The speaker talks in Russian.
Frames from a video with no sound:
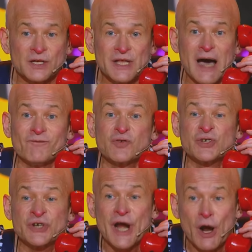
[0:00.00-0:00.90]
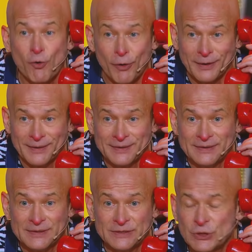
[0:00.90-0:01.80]
нам в ЖЭО?
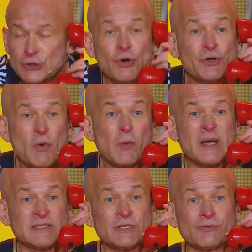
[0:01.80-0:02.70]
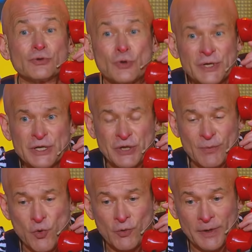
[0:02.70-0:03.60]
Ты что, не мог послать ему другие три
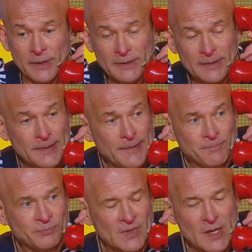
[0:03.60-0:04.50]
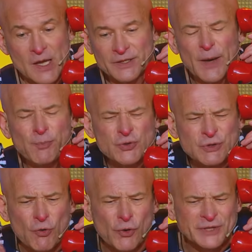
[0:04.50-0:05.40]
буквы? Да пусть
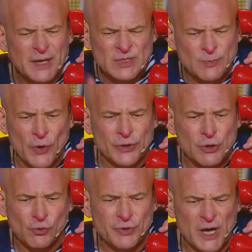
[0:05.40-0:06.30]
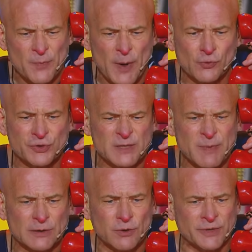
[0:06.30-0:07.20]
его хоть там смоет, никуда я не пойду, сейчас
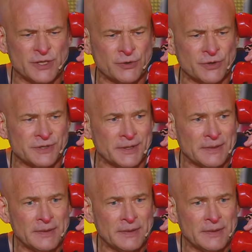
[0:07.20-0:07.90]
биатлон начнется.